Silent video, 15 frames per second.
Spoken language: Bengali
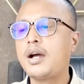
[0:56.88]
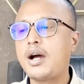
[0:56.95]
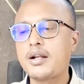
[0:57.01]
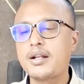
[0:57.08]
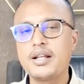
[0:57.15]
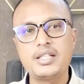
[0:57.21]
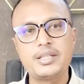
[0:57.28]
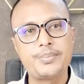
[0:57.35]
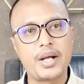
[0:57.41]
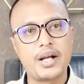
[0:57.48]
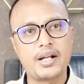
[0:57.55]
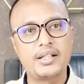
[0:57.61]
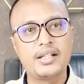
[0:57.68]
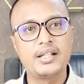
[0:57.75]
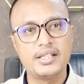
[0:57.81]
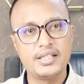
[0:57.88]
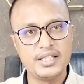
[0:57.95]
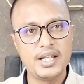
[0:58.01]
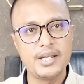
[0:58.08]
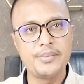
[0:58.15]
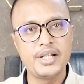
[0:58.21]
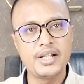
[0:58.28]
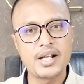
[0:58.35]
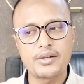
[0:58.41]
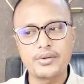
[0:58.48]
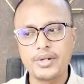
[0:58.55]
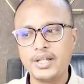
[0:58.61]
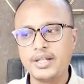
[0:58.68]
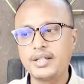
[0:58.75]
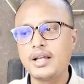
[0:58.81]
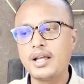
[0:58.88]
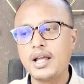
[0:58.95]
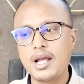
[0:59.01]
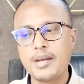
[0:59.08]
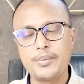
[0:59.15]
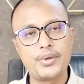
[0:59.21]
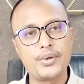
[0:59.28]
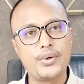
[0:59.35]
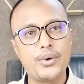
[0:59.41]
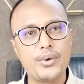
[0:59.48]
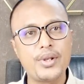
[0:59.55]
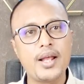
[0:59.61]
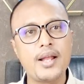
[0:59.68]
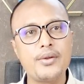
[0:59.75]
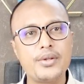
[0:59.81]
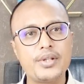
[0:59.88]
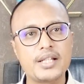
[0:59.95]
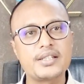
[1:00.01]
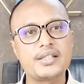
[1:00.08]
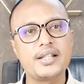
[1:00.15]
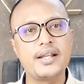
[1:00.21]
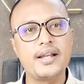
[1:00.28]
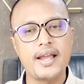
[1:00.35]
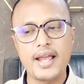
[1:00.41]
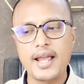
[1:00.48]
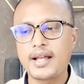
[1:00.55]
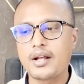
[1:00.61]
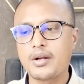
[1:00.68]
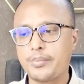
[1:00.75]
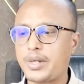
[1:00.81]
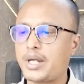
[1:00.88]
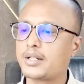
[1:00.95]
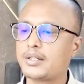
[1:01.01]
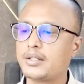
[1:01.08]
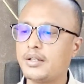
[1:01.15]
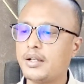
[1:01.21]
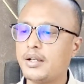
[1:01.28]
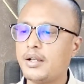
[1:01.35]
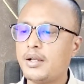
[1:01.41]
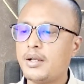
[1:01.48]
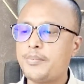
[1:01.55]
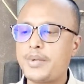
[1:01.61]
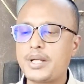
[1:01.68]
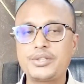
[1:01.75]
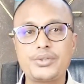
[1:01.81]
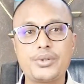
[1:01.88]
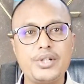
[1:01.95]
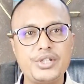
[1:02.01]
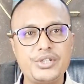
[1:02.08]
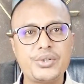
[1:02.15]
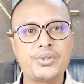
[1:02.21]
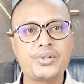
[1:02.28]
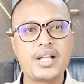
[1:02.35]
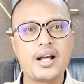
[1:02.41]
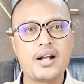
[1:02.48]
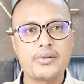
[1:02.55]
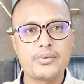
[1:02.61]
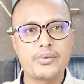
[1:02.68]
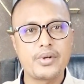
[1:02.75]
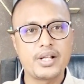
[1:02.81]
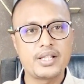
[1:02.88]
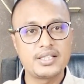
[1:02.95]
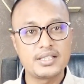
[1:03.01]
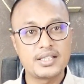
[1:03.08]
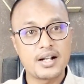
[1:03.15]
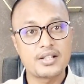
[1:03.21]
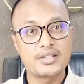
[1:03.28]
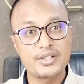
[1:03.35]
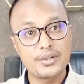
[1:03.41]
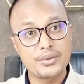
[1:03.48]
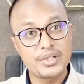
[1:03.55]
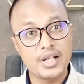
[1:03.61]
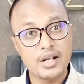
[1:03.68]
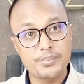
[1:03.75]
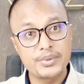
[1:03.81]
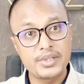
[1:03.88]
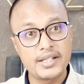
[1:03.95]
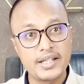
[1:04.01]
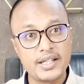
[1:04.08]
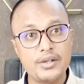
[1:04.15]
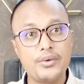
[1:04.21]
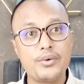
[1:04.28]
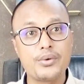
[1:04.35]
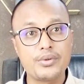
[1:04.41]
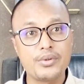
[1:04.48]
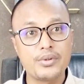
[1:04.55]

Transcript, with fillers: আঠাইশ বাঘ ইয়েমেনি নাগরিক এবং অন্যান্য দেশের এগারো ভাগ পাঁচচল্লিশ জনকে আটক করেছে যারা সৌদি আরব থেকে অন্য